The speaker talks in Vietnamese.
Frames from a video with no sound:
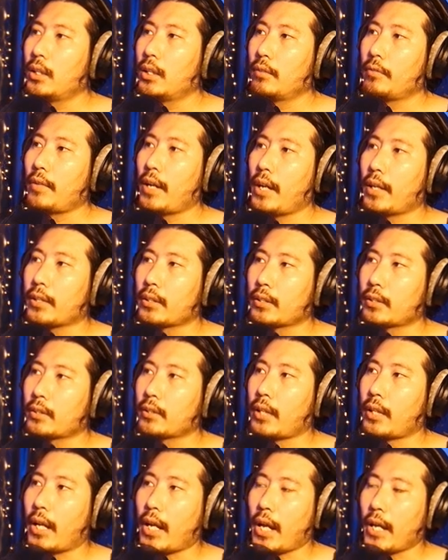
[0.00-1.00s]
và
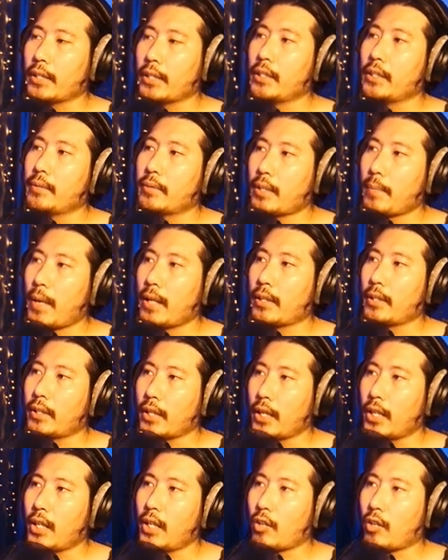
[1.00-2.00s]
cái này thì các bạn sẽ
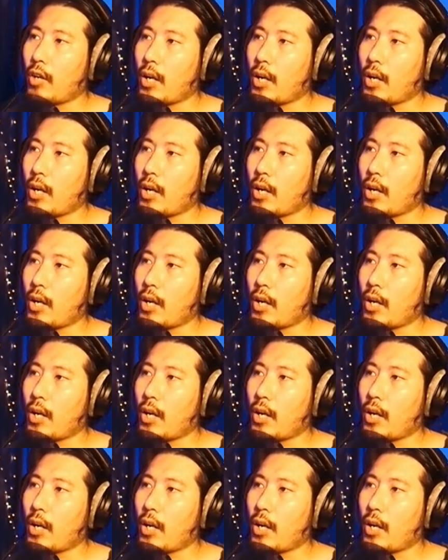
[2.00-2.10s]
thấy là có